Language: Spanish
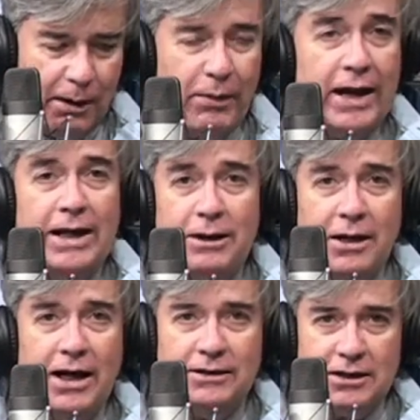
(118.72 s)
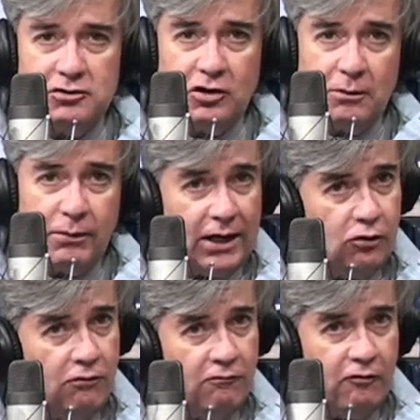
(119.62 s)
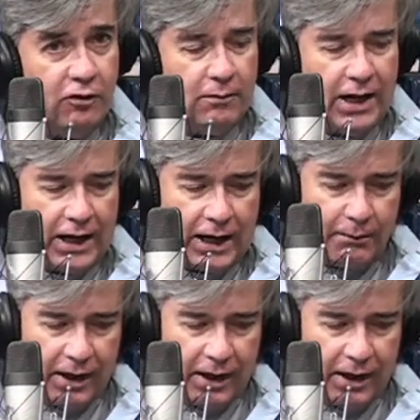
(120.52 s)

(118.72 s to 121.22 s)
para aliviar la tensión y para conformar a la